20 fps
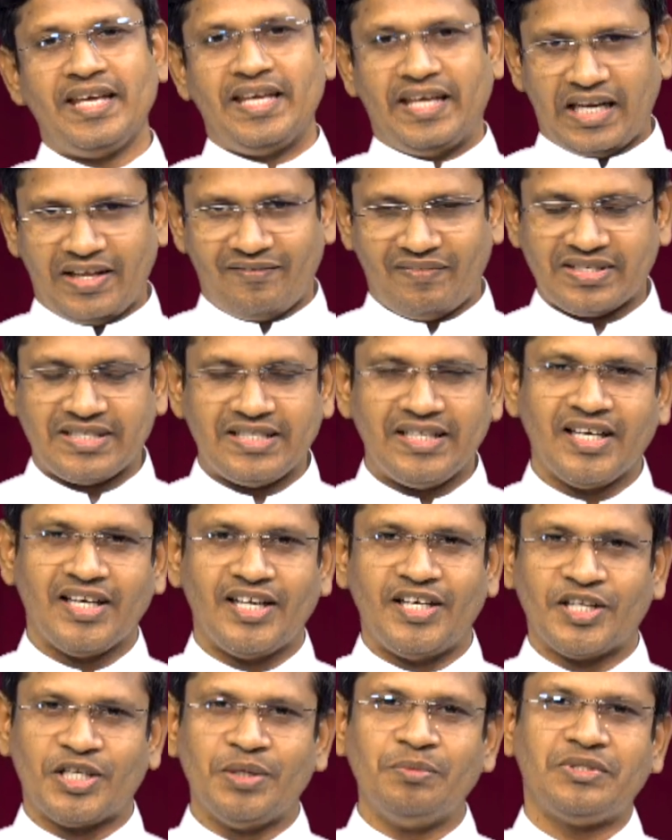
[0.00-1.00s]
இறை
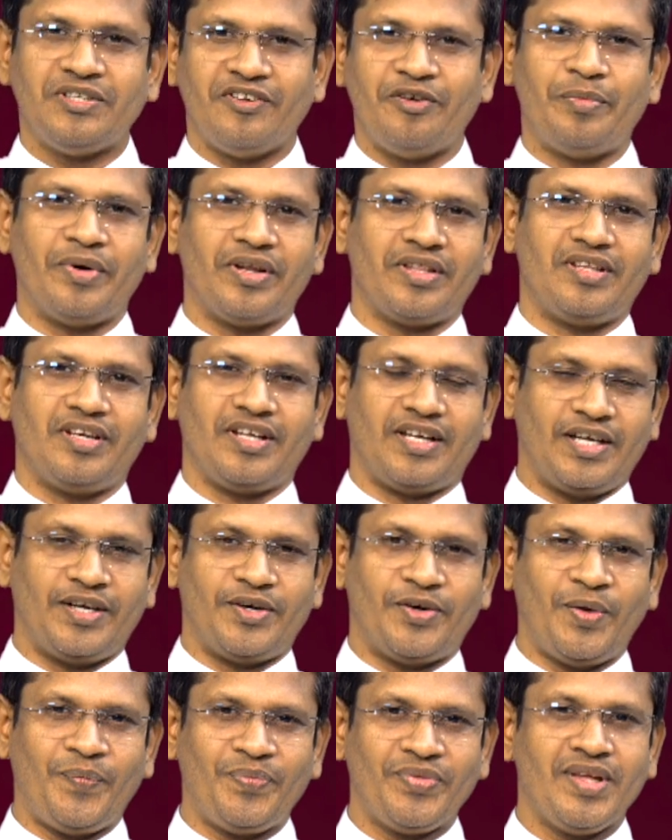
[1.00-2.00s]
வசனங்களுக்கும்
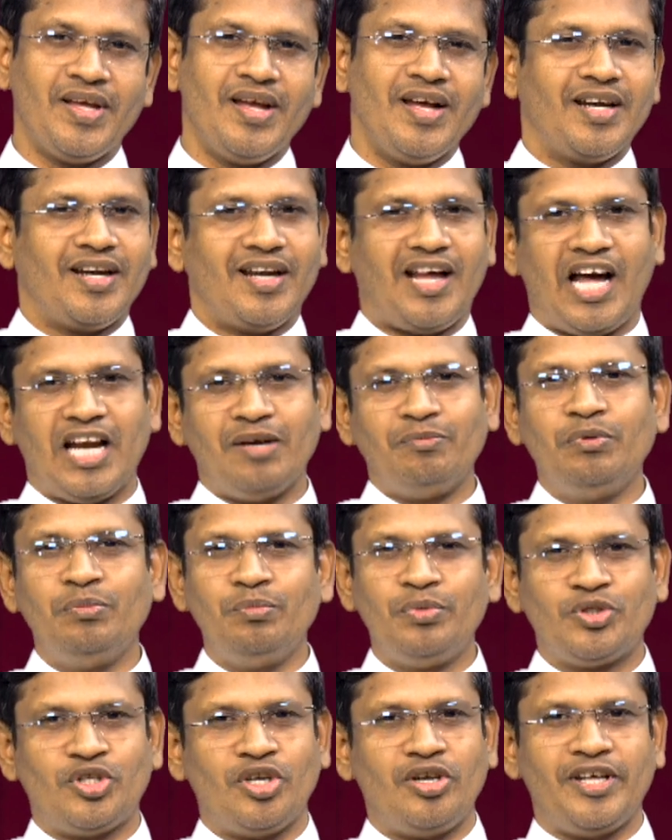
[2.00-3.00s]
செவிமடுத்திருக்கின்றோம் நான்
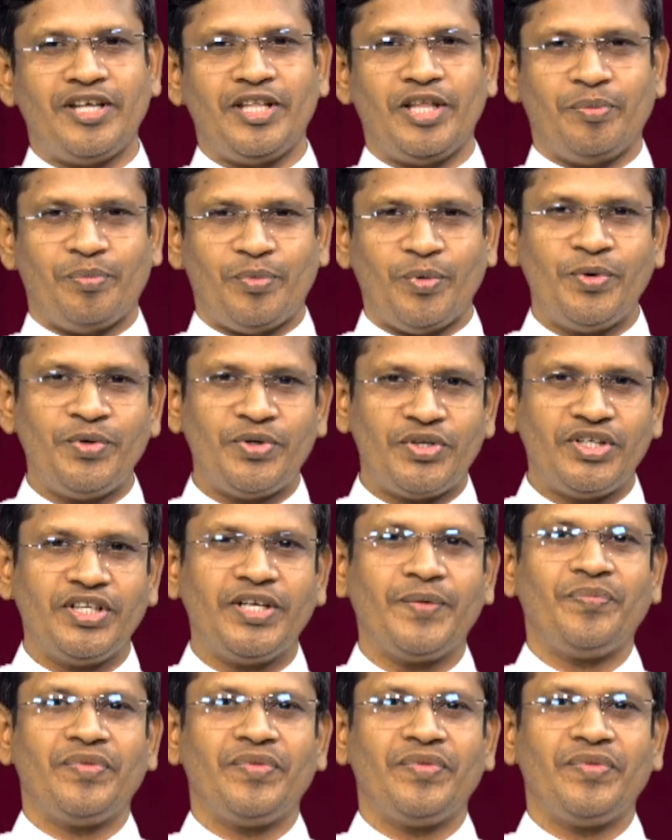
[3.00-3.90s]
முன்பு சொல்லியதை போன்று